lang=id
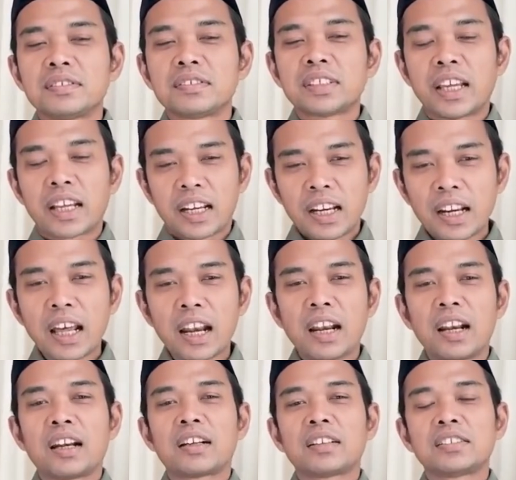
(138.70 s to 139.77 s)
Saya
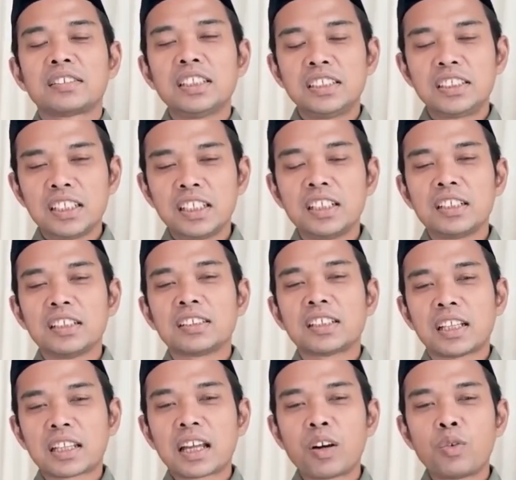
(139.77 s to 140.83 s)
kenal cincin ini.
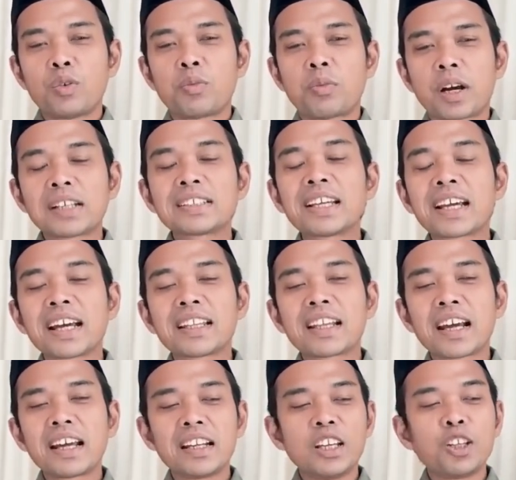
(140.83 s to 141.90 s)
Saya tahu. Maka saya
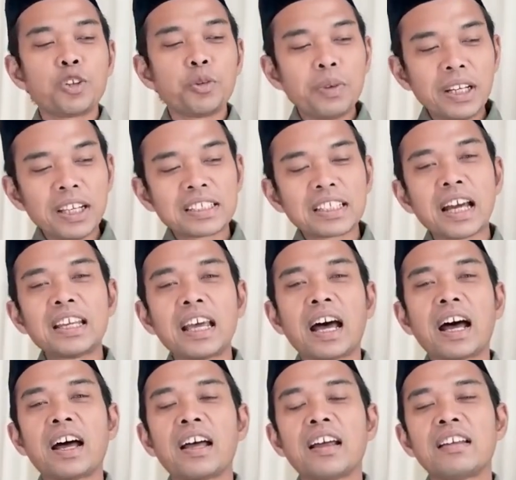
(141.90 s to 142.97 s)
katakan, itu milik
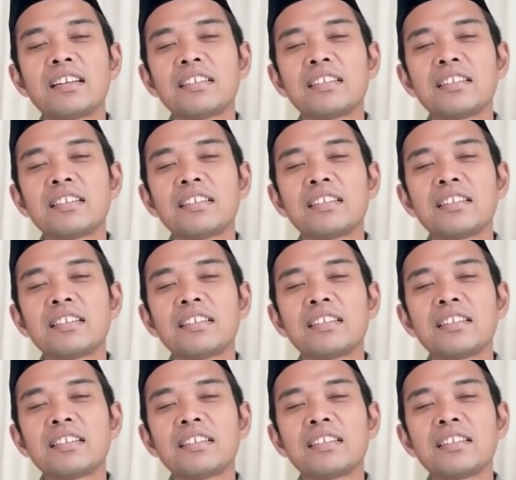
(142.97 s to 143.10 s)
saya.